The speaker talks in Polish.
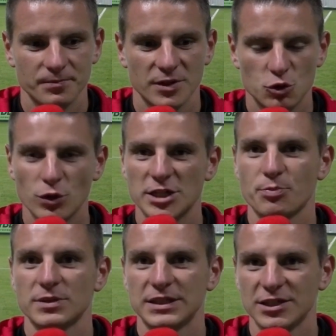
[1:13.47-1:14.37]
szukać
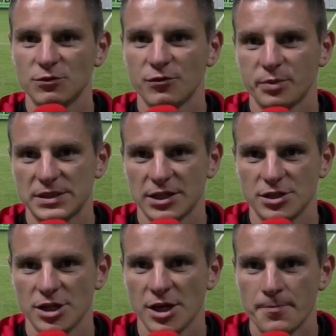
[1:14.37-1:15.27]
pozytywów w
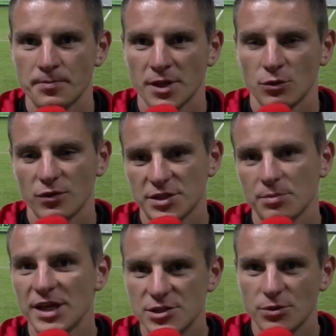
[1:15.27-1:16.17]
postaci,
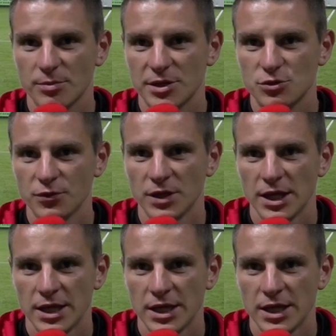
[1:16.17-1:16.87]
uważam, niezłych meczów,